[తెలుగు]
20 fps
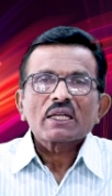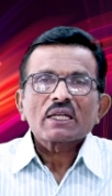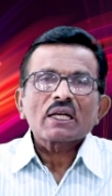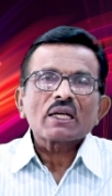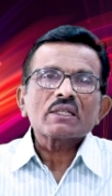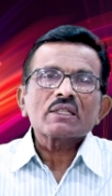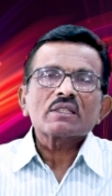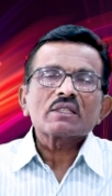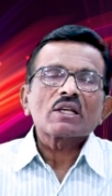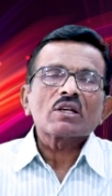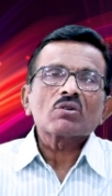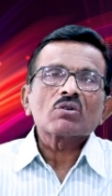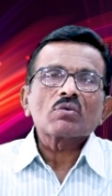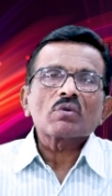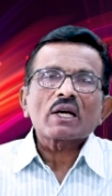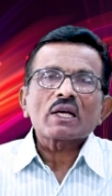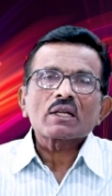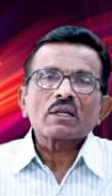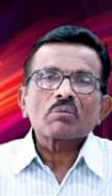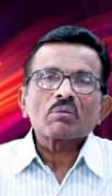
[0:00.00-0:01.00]
కానీ దేవుడు
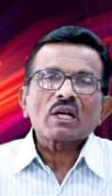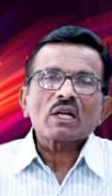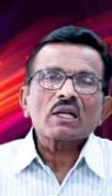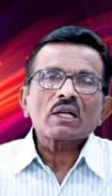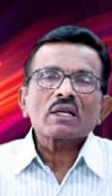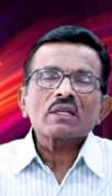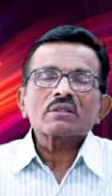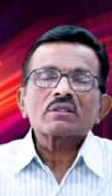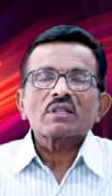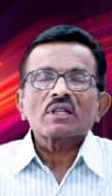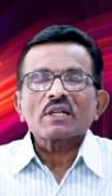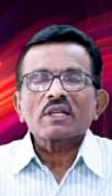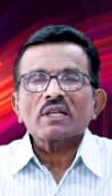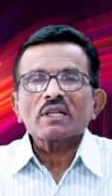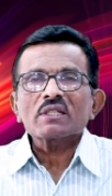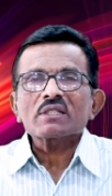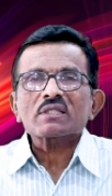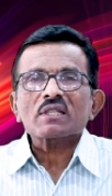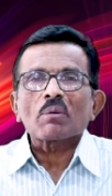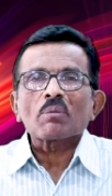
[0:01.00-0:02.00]
వారిని మరలా
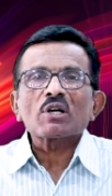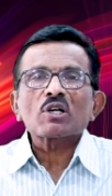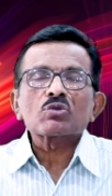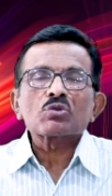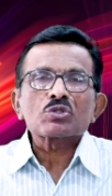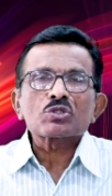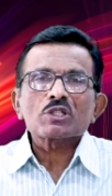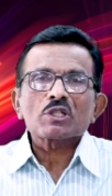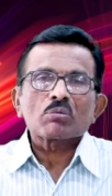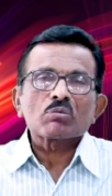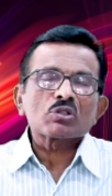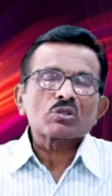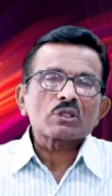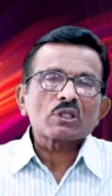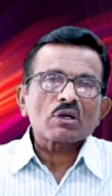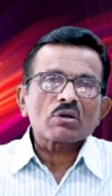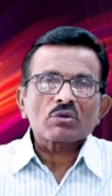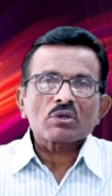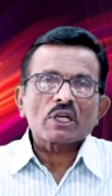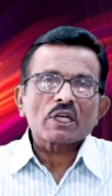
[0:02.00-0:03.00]
తిరిగి
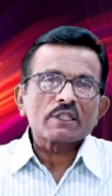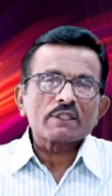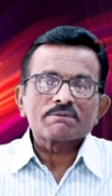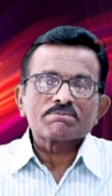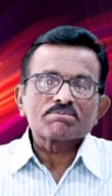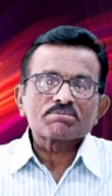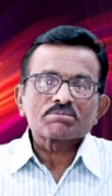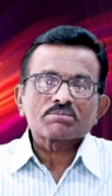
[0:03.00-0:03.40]
సమకూర్చబోతా ఉన్నాడు